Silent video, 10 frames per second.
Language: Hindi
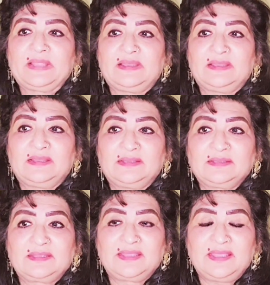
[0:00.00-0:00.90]

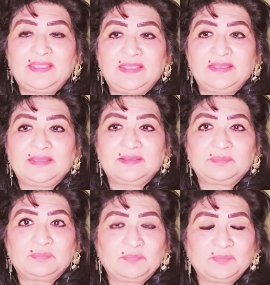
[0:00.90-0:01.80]
कि
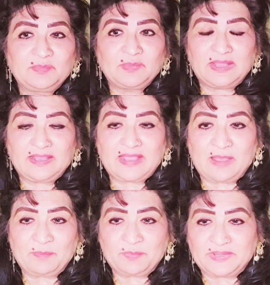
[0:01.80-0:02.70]

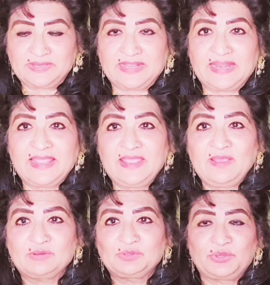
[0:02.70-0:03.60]
आप निकले
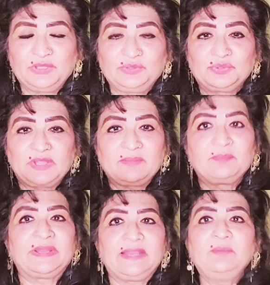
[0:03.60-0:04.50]
हैं और थोड़ी दूर गए
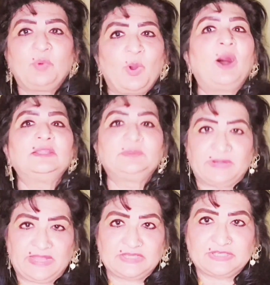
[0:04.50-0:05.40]
बर्लिन बहुत
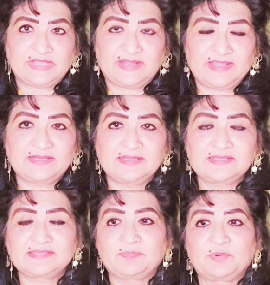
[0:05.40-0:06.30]
बड़ा शहर है इट
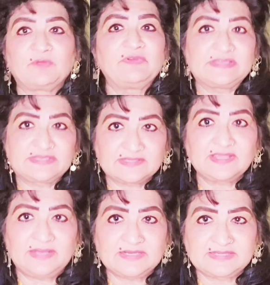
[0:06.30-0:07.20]
इज़ प्रोविंस
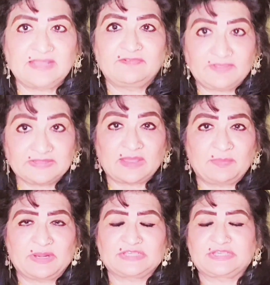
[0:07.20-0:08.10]
इन इट सेल्फ इतना
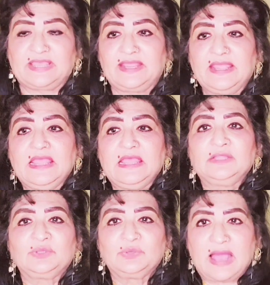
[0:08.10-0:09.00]
बड़ा शहर है
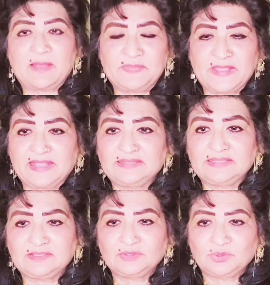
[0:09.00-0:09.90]
तो आप
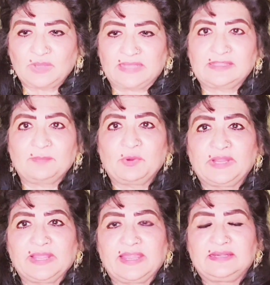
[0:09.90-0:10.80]
निकलते थे तो आधा
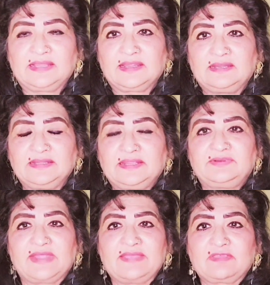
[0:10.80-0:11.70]
पौना घंटा घंटे
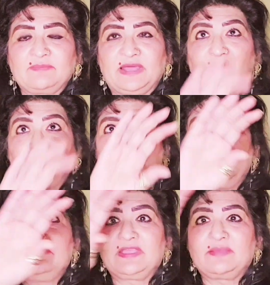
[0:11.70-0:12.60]
की ड्राइव के बाद यू आर
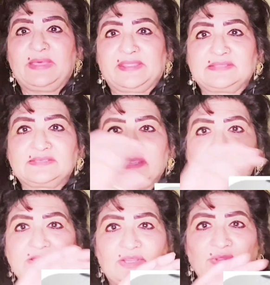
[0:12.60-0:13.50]
लिविंग अमेरिकन
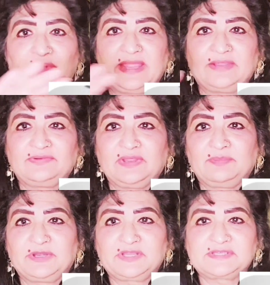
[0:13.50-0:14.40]
सेक्टर यू आर एंटरिंग
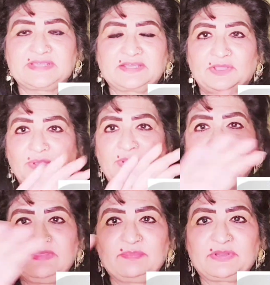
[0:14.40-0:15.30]
ब्रिटिश सेक्टर यू आर
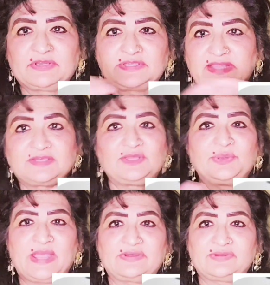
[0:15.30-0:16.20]
लिविंग ब्रिटिश सेक्टर
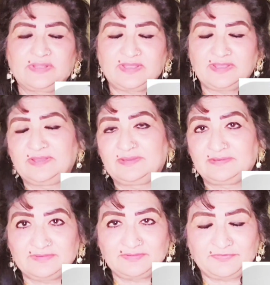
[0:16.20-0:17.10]
यू एंटरिंग
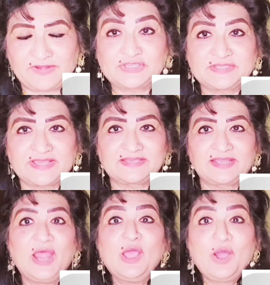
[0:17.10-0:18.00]
फ्रेंच
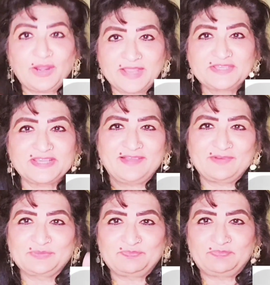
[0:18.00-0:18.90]
सेक्टर और हर जगह
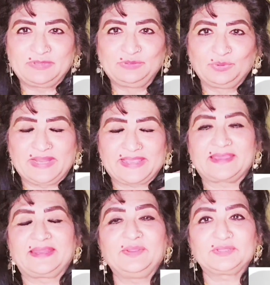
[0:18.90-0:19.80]
वह बंदूक
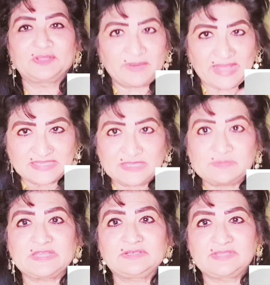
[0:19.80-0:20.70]
लेके खड़े होते तो बड़ा
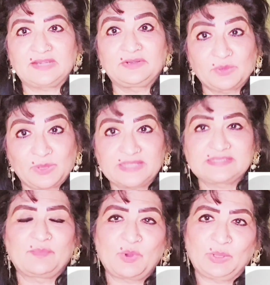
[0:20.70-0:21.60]
अजीब सा ज़रा डरौना
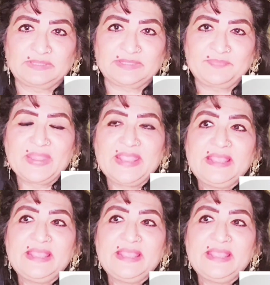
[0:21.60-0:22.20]
सा माहौल था